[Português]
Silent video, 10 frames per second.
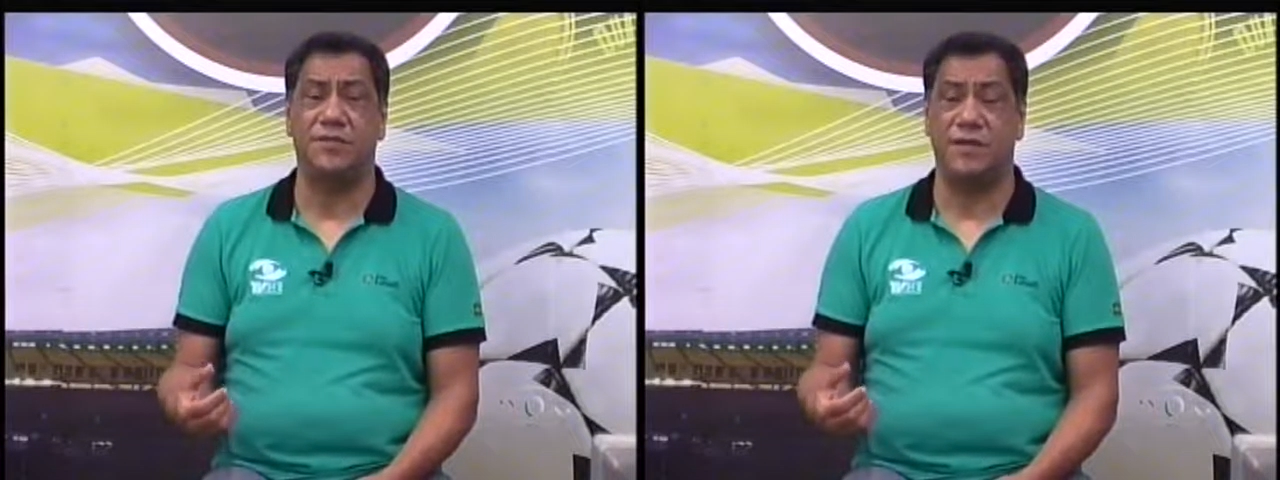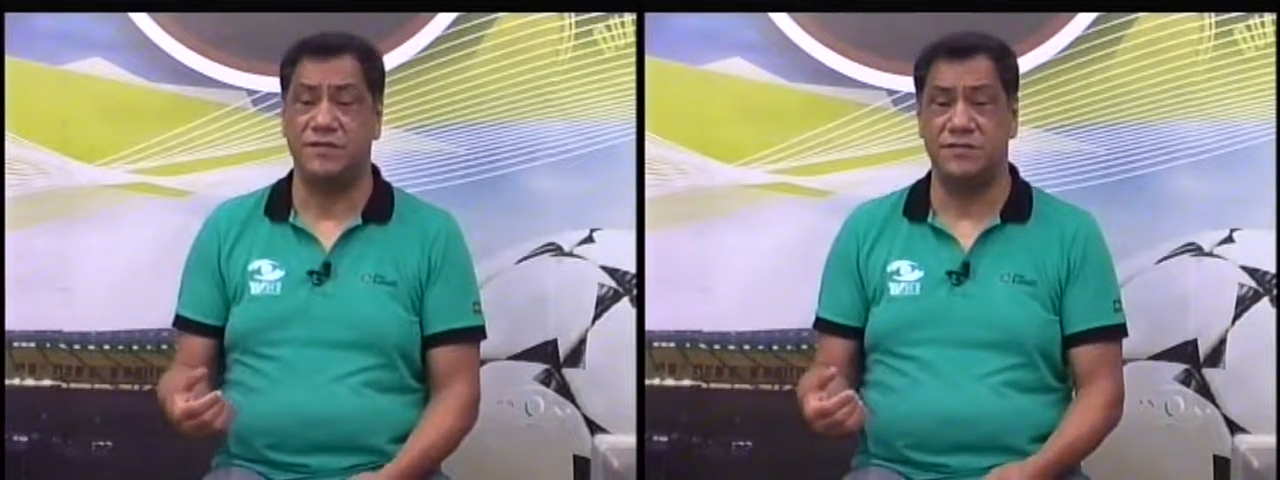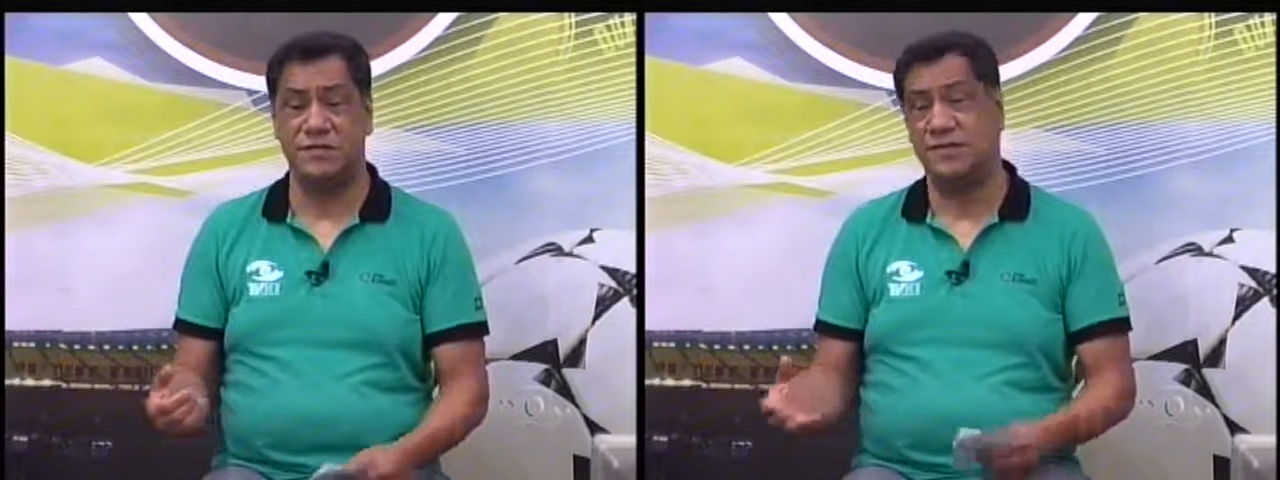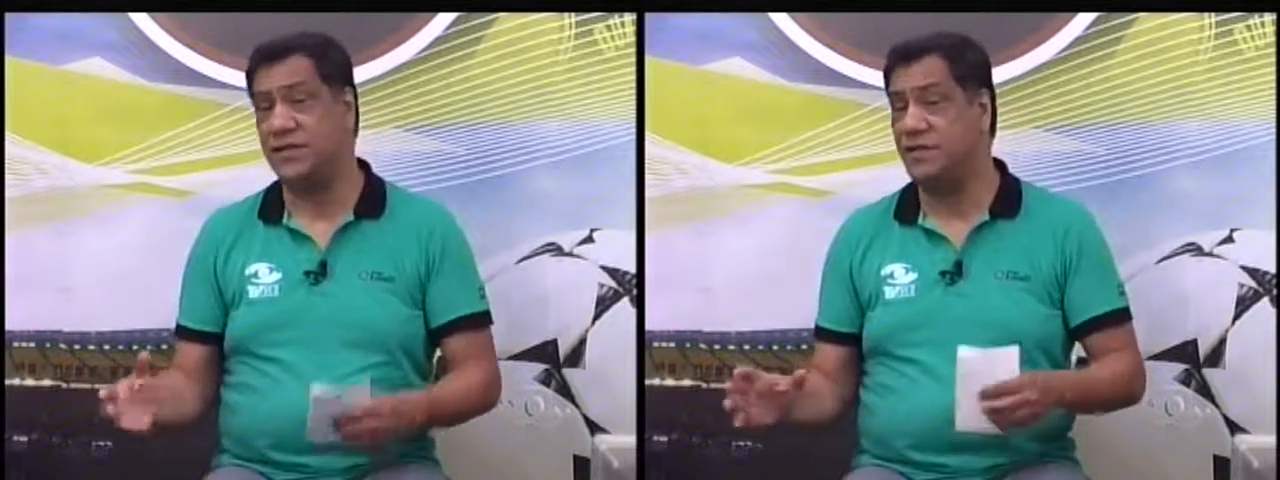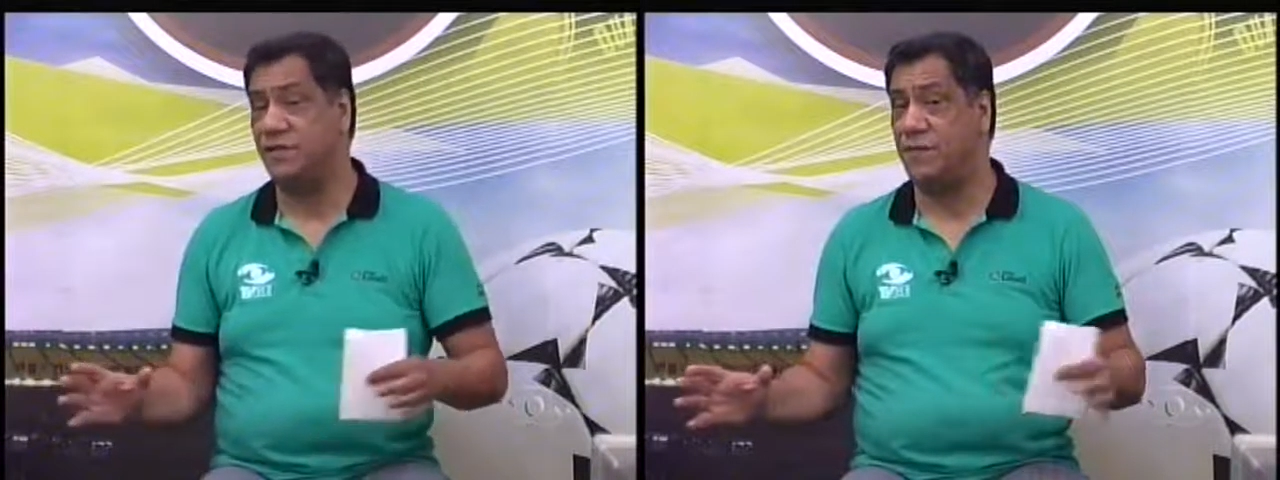mas às vezes
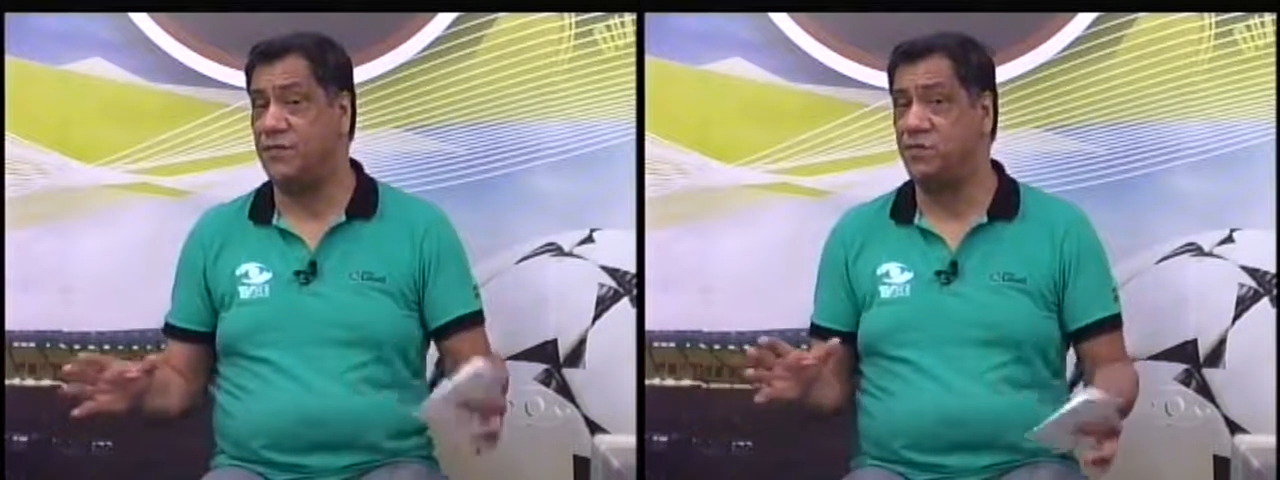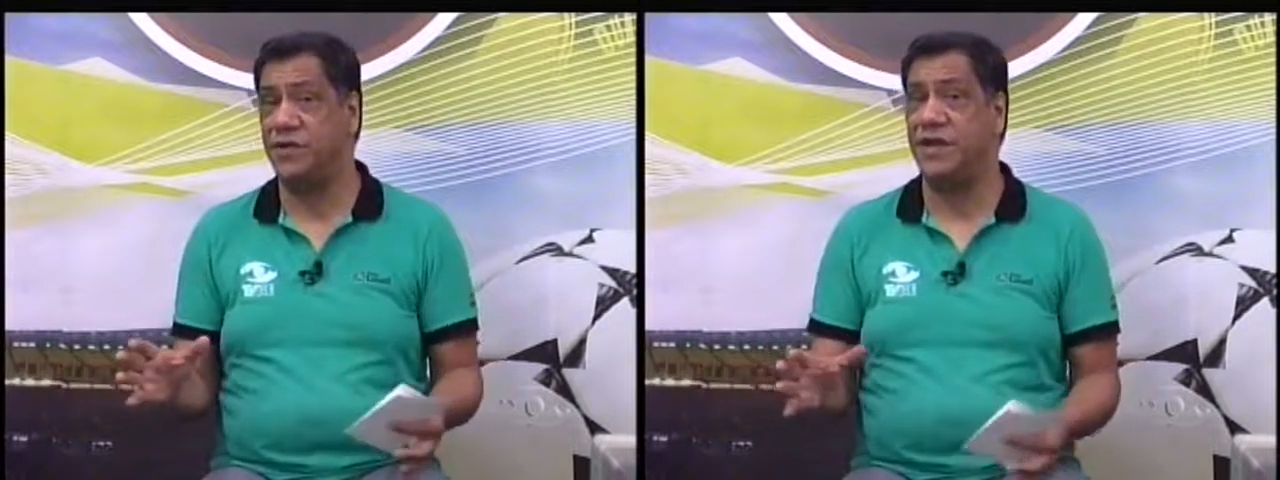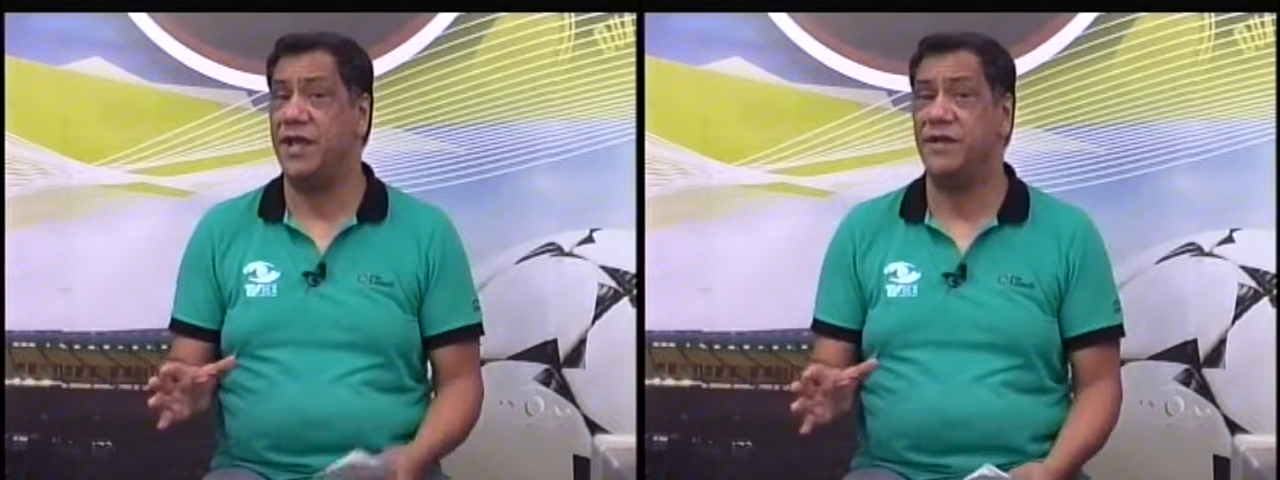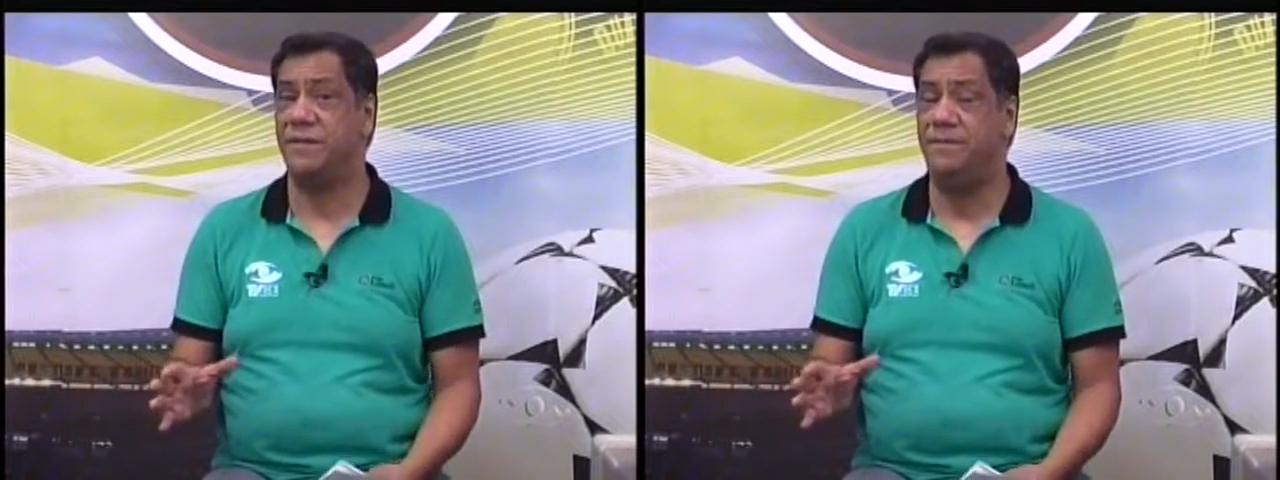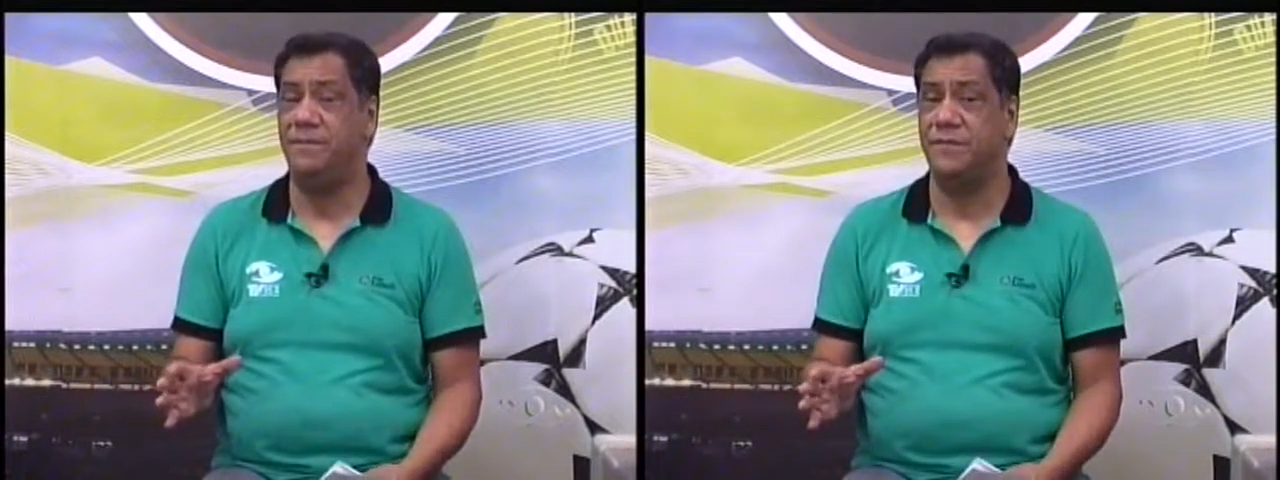sai de forma desordenada.
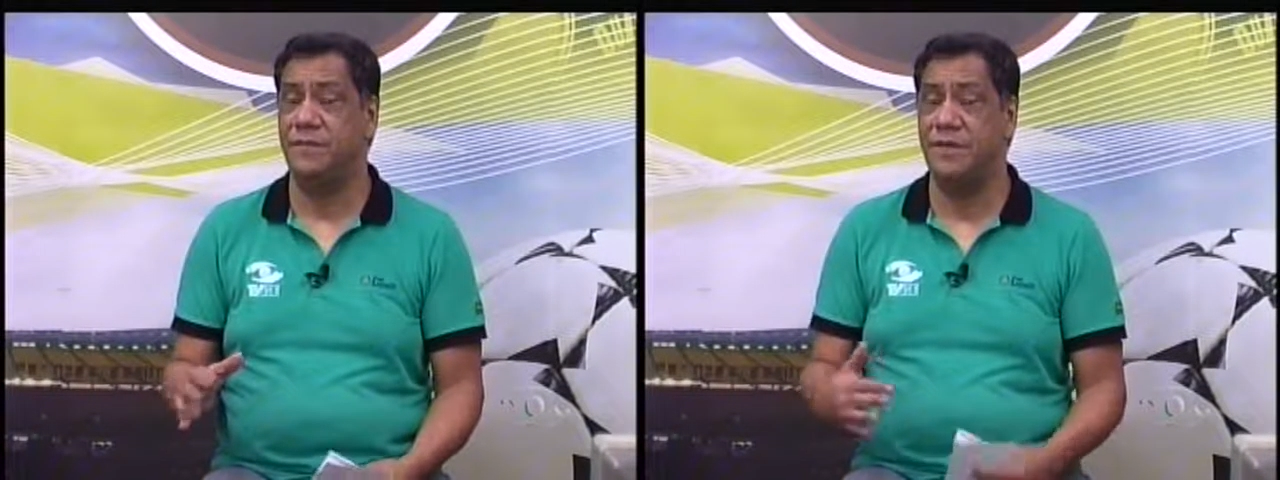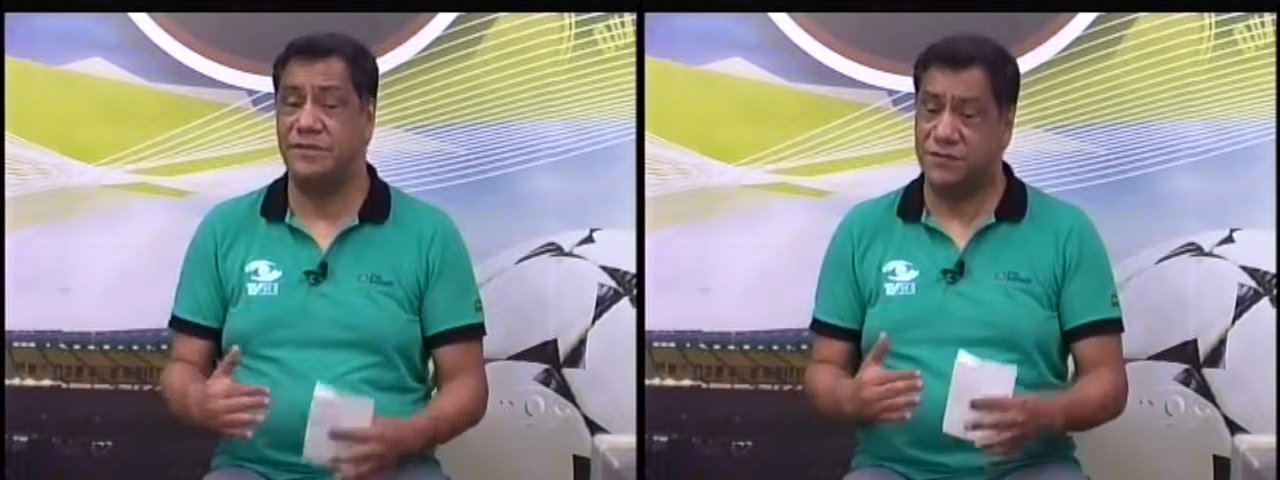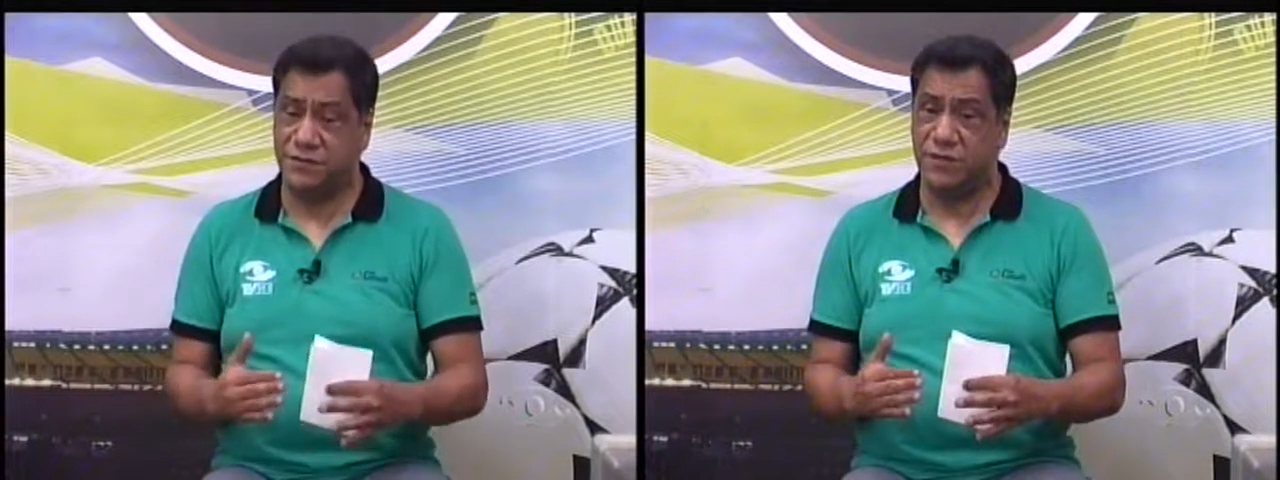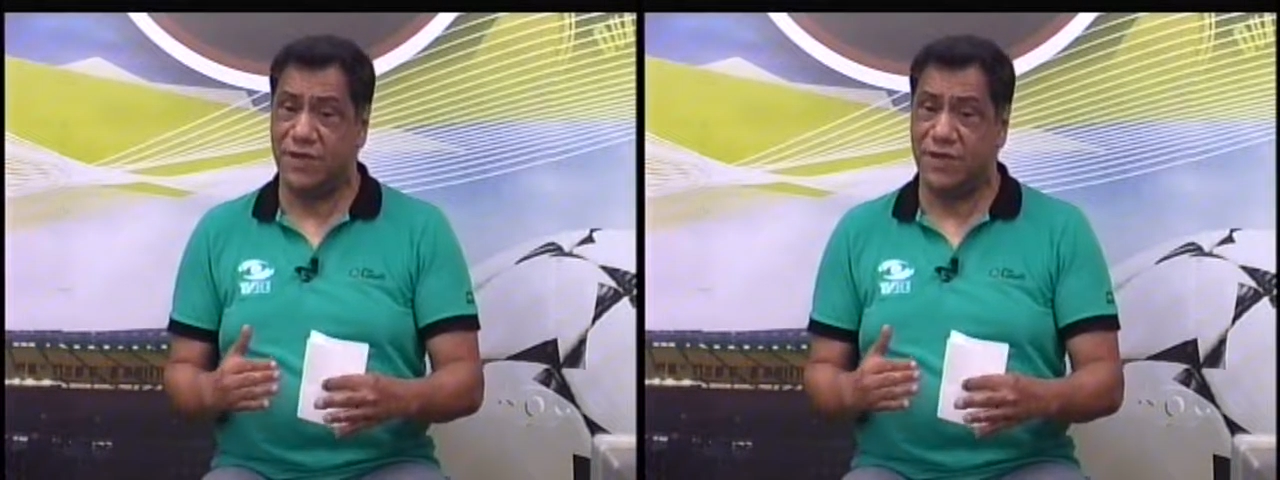E às vezes a